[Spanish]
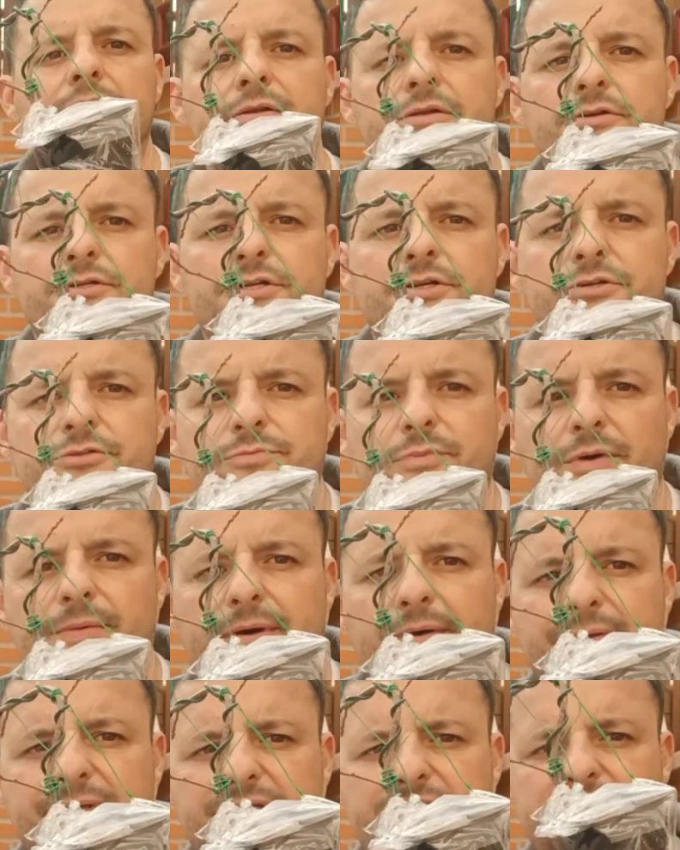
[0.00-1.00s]
no se nos
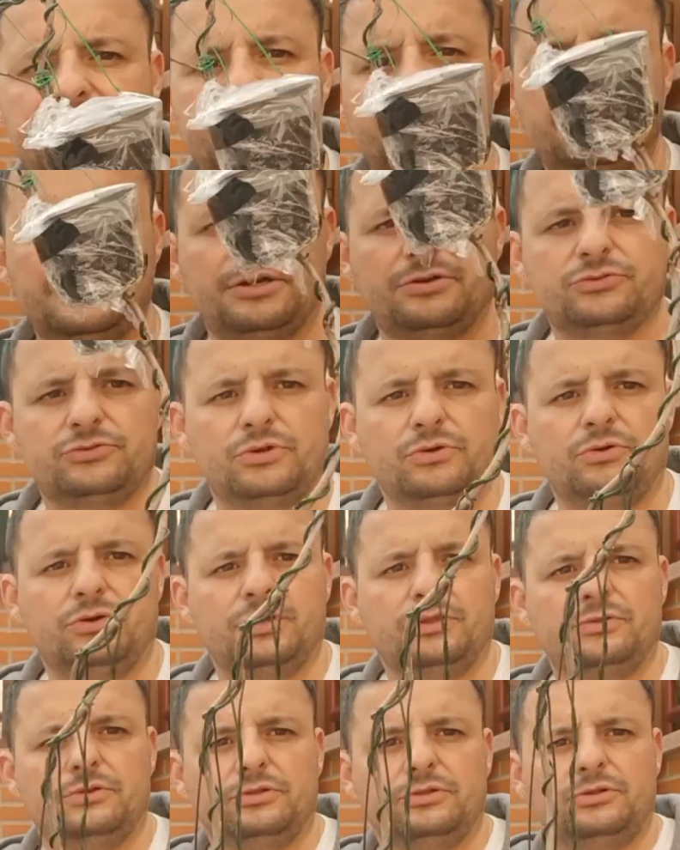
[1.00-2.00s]
mueva, ¿veis? Ya no estoy
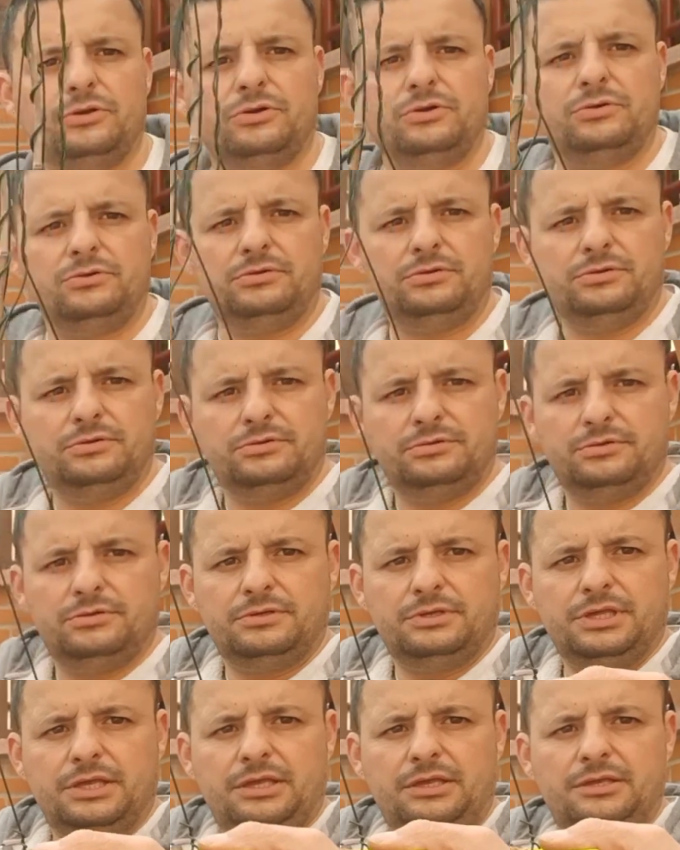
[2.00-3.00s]
cogiendo el tronco
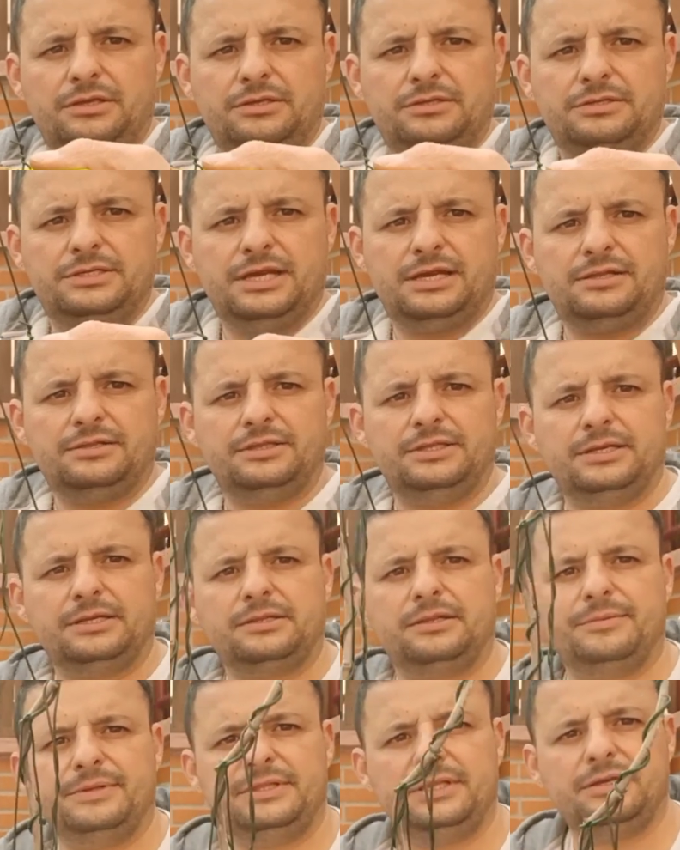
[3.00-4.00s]
y ya
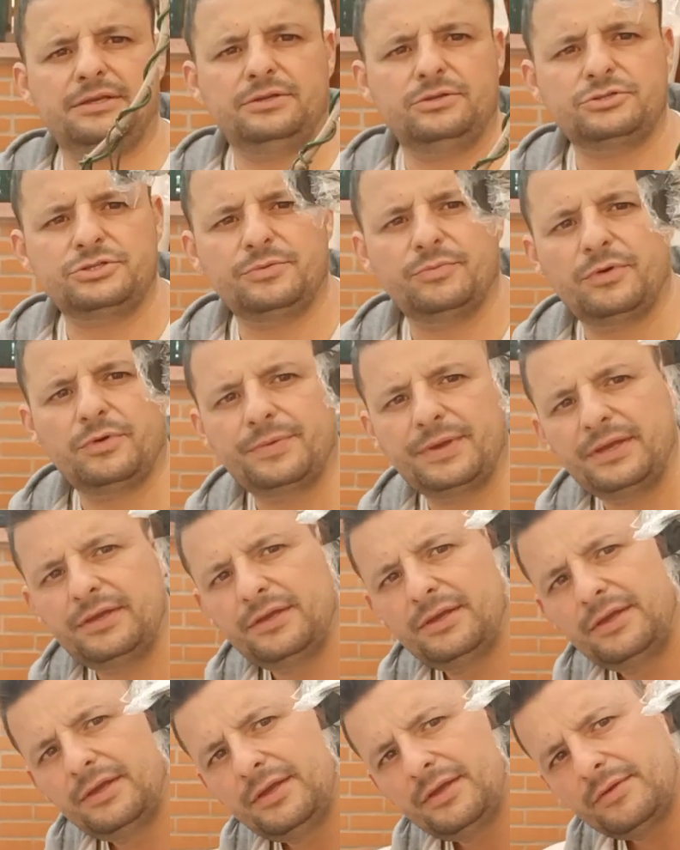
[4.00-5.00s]
directamente no se mueve.
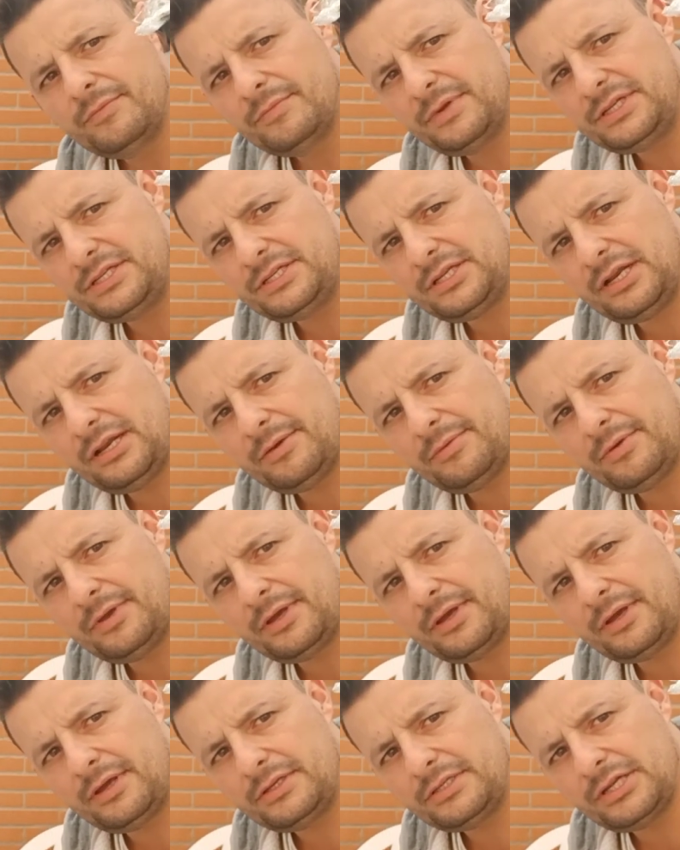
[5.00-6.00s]
¿Veis? Si
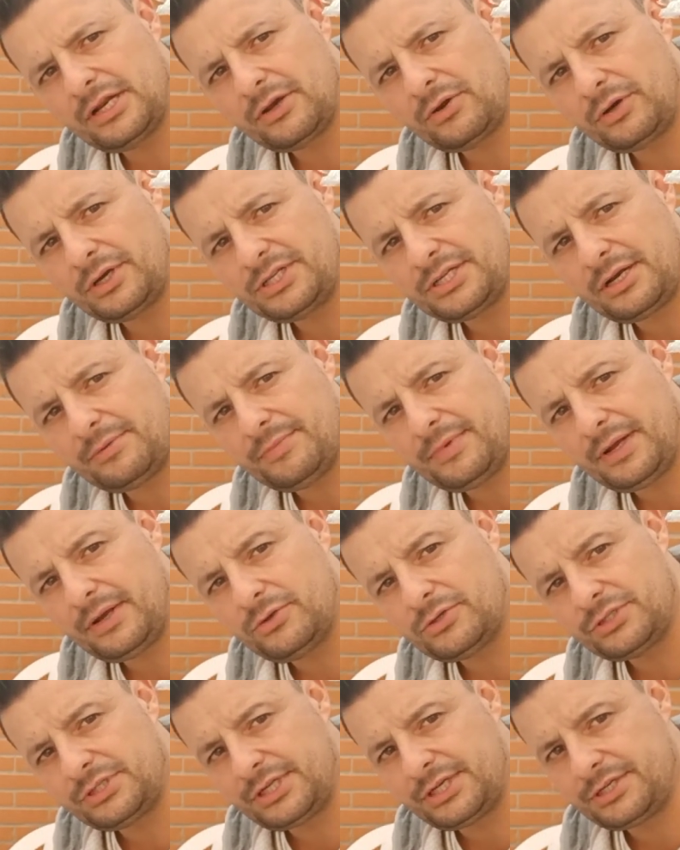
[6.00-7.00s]
le, cogéis al
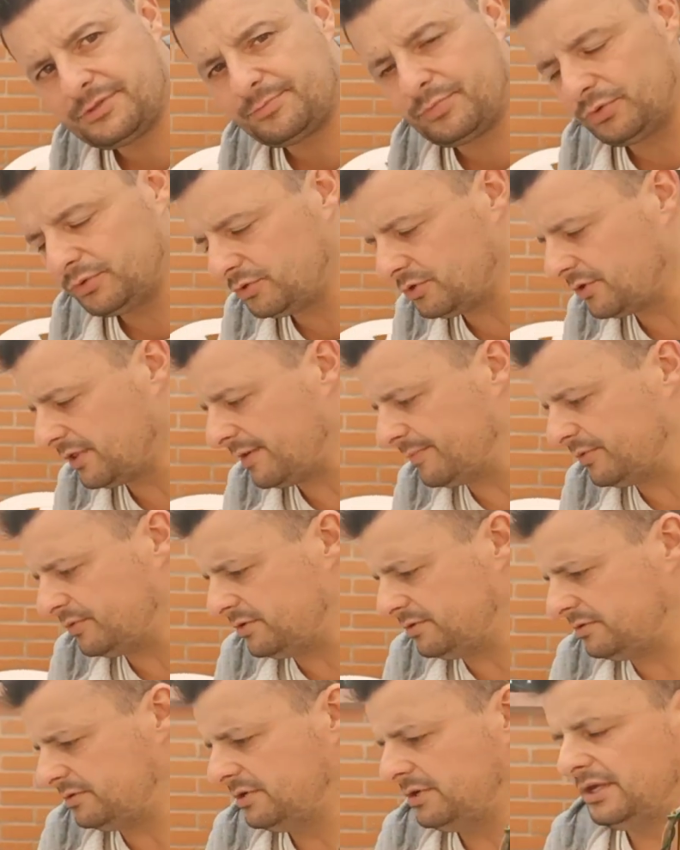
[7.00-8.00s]
menos tres puntos de apoyo,